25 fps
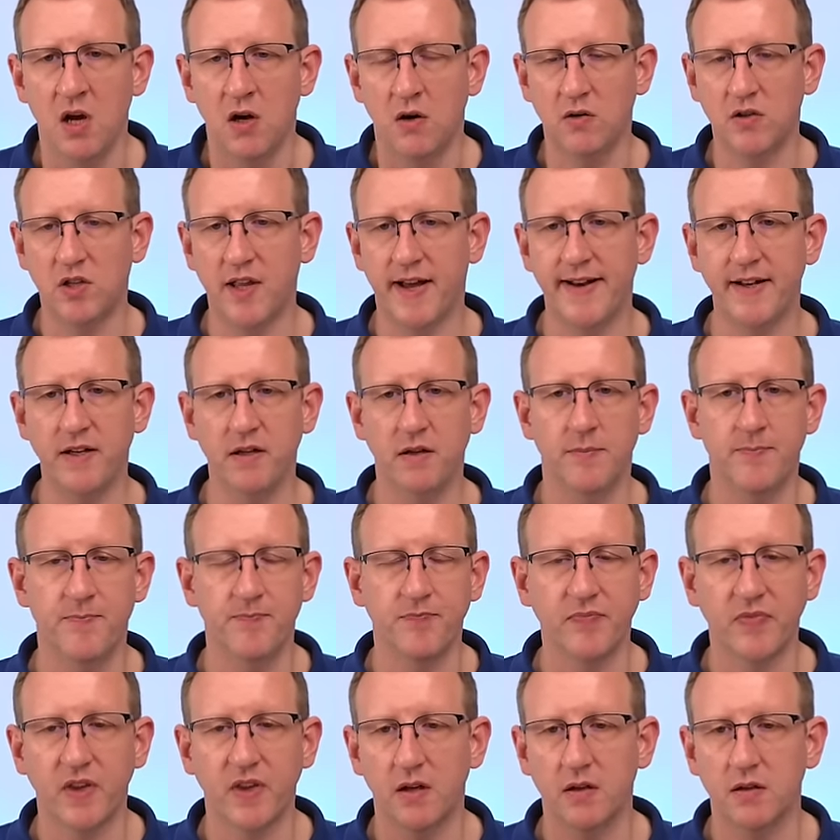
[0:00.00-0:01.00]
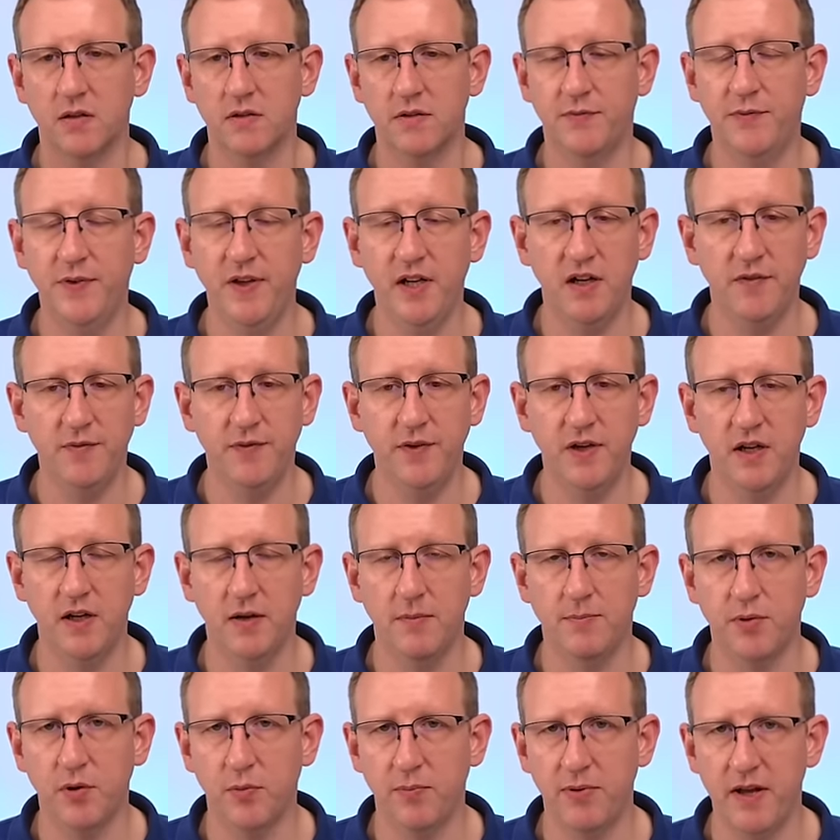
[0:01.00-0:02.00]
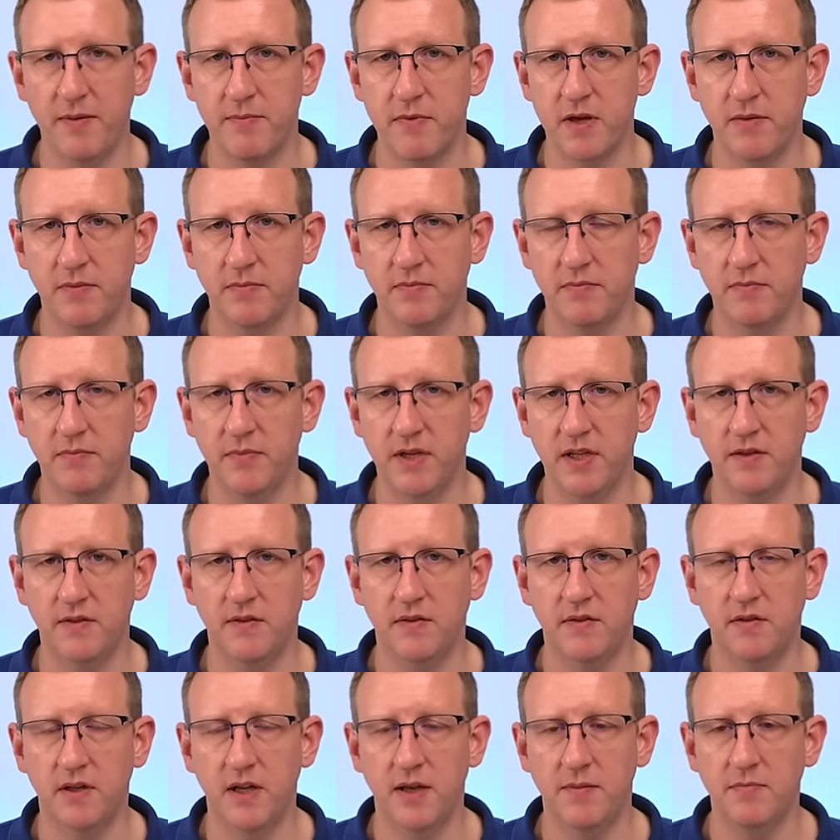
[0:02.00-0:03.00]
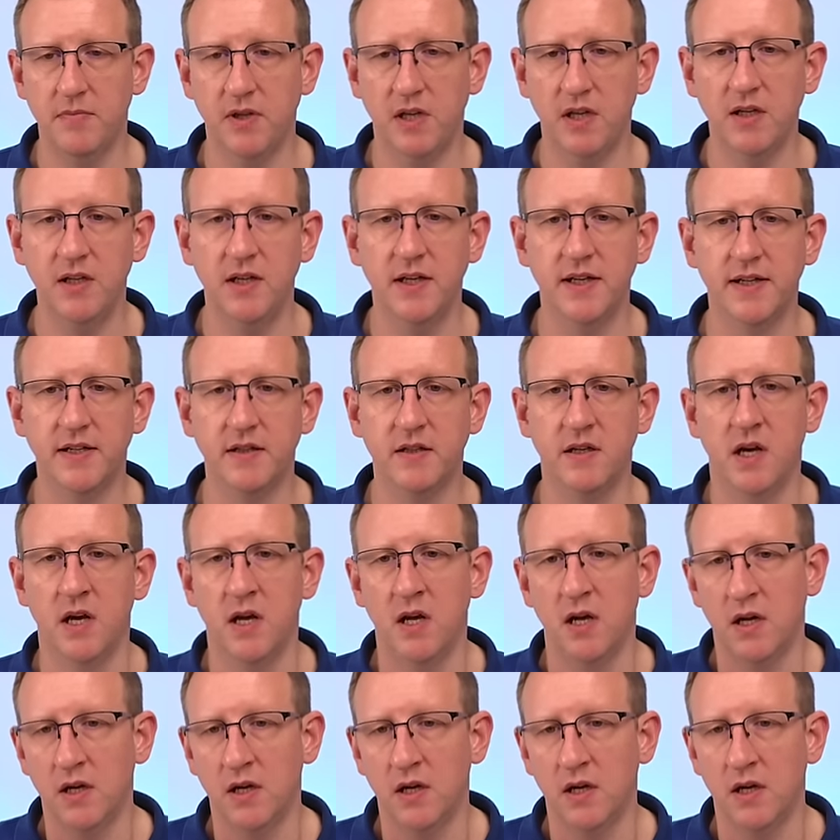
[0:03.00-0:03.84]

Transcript: Und dann äh, viele, viele Probleme mit dem Gehirn,